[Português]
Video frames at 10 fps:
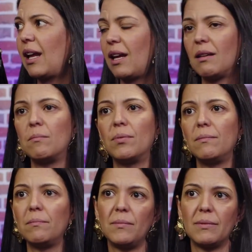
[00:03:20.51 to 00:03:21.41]
em,
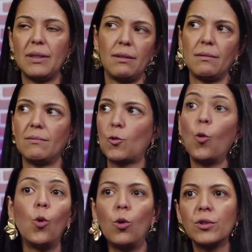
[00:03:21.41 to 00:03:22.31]
em
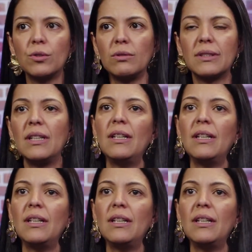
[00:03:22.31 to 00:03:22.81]
cursos.